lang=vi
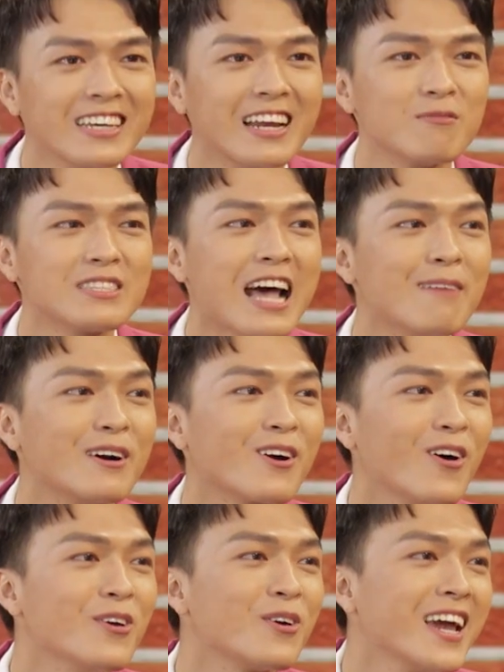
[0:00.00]
thì làm sao mà
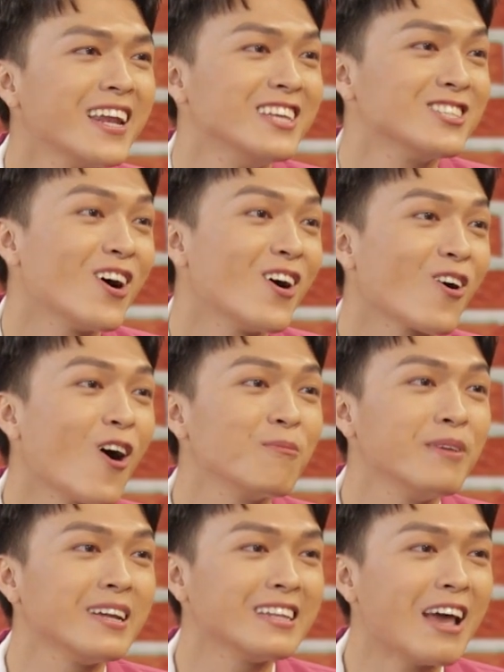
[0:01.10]
có điều kiện để cho
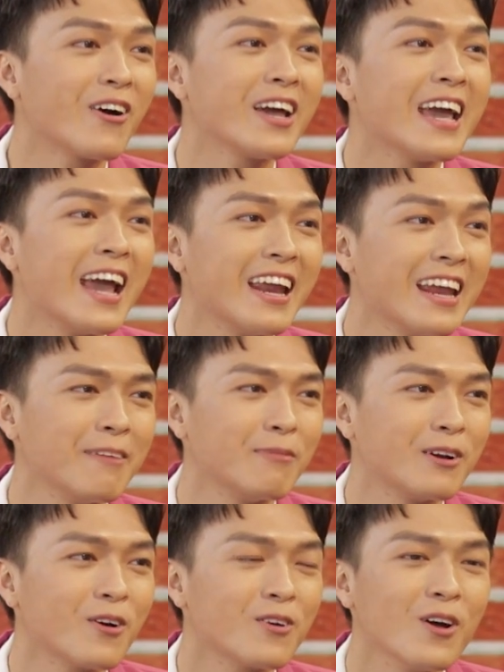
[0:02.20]
con mình theo cái nghề này
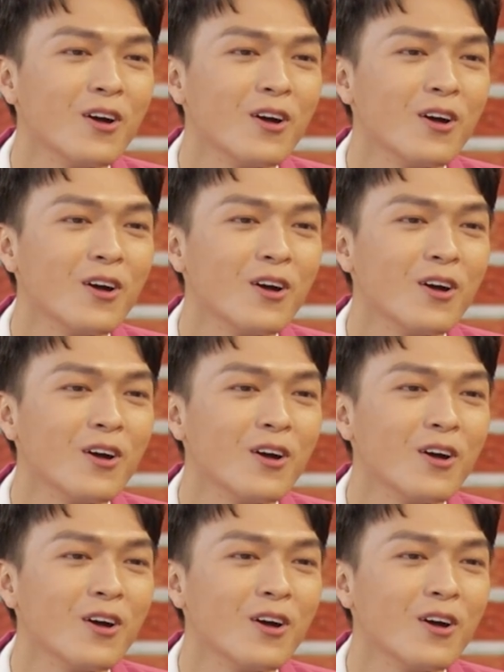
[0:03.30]
mà nó nó